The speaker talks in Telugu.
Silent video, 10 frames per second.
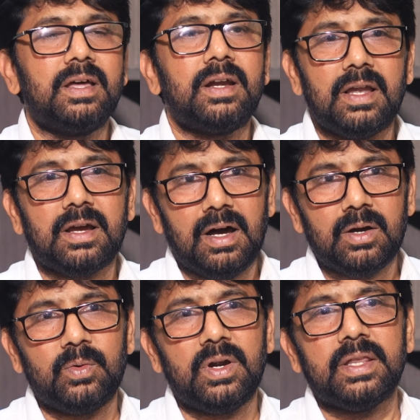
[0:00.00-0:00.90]
కానీ అట్లా
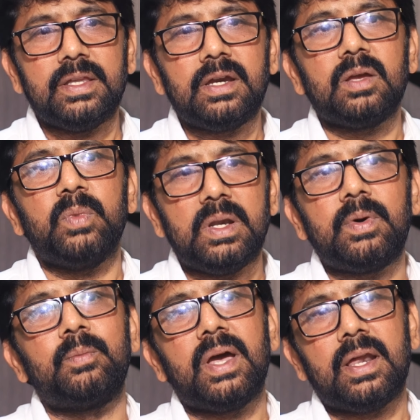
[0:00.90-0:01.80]
కాకుండా అందరికీ
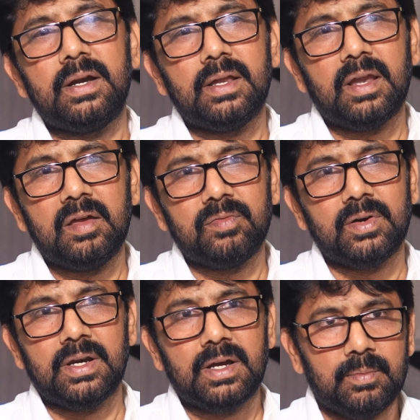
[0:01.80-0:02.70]
మినిమం గ్యారంటీ లైఫ్
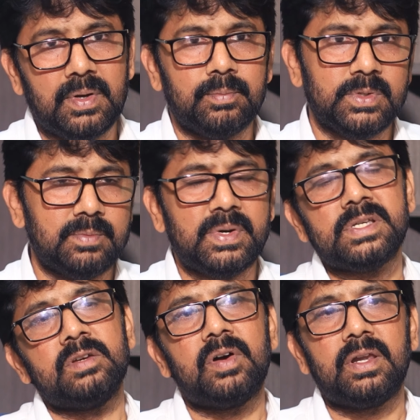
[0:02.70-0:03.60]
కనుక మనం
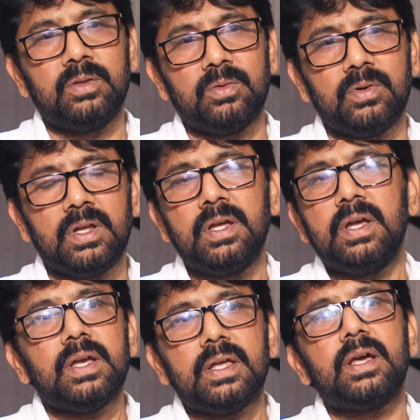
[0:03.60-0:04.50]
సమాజం ఇవ్వగలుగుతుంటే
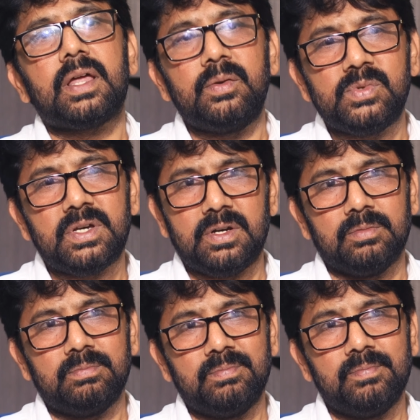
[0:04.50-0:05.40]
ఇన్ని క్రైమ్స్ జరగవు